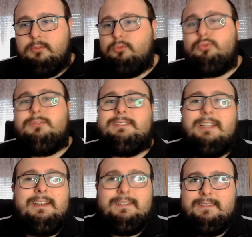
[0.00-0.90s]
Tutta
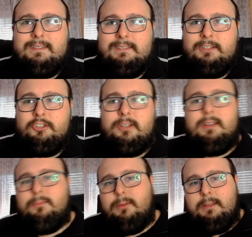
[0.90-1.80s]
la SSC
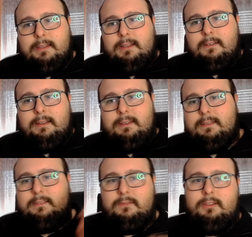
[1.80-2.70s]
Napoli, da De
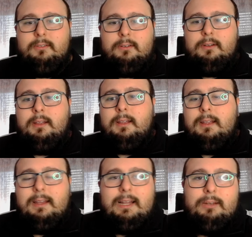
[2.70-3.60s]
Laurentiis fino
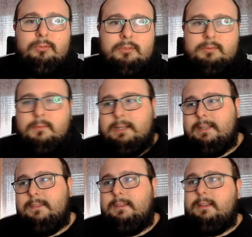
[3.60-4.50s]
all'ultimo
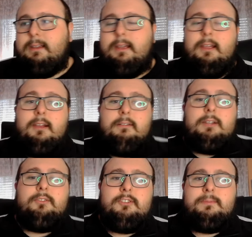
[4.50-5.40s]
magazziniere.
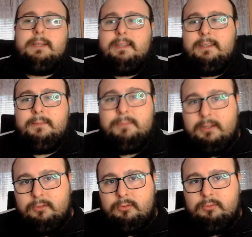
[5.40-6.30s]
Quando si perde,
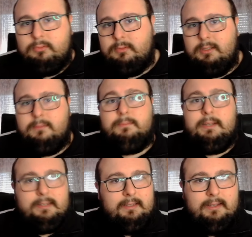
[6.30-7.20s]
perdono tutti.
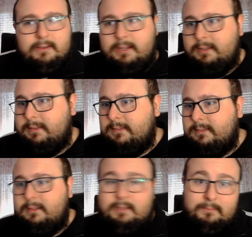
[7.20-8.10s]
Perde De
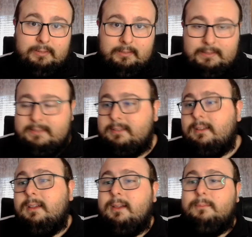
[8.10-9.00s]
Laurentiis, in primis,
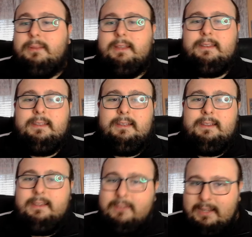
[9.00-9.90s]
perde
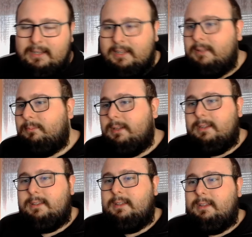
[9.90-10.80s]
Chiavelli,
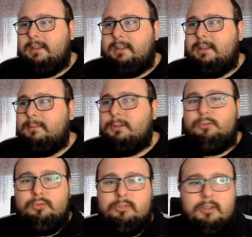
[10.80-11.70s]
perde
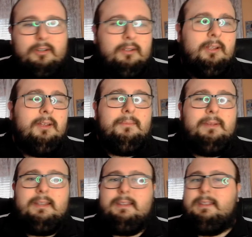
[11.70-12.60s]
Meluso,
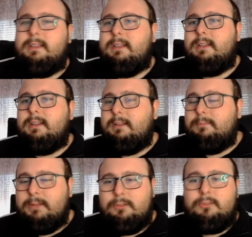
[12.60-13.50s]
perde,
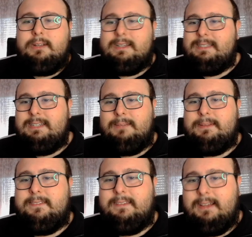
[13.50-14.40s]
perdono Garzia,
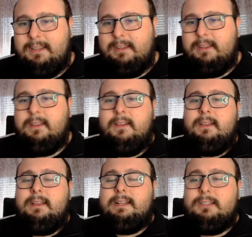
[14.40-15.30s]
Mazzarri,
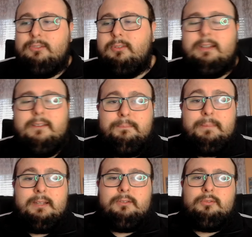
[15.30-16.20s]
Calzona,
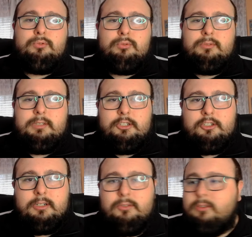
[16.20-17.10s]
perdono tutti i
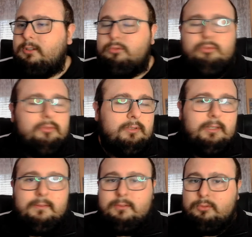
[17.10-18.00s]
giocatori,
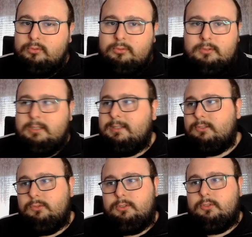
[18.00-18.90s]
tutti, tutti,
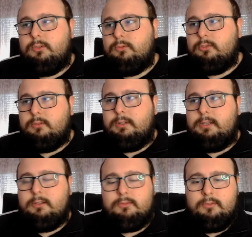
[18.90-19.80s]
nessuno escluso,
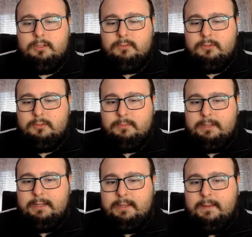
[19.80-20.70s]
quindi io sono di questo
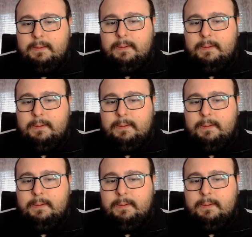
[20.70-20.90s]
parere.